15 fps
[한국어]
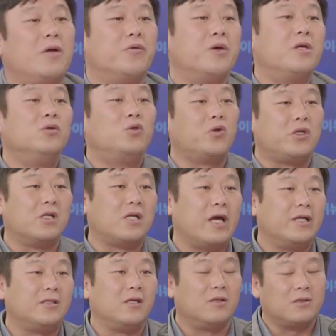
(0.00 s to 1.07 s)
이런 조치를 다
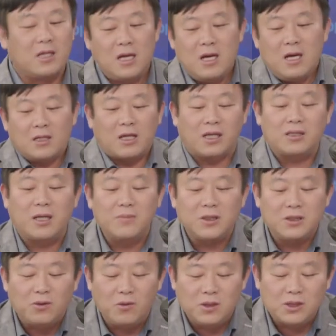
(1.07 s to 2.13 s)
했어요. 다시 한번
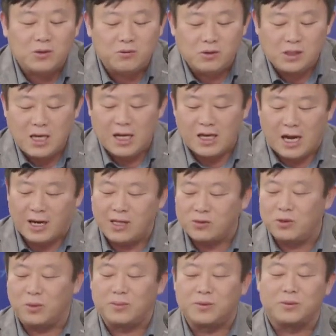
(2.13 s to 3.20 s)
시월 이십구일 이야기를 안 할
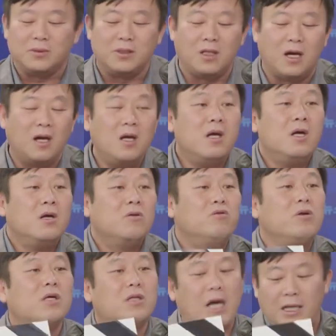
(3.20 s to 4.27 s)
수 없습니다. 아휴.
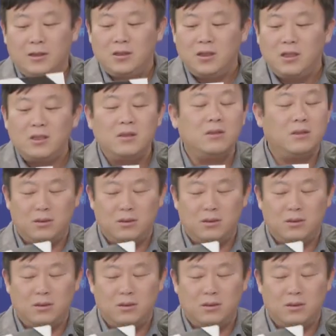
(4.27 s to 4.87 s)
우리가 또 안전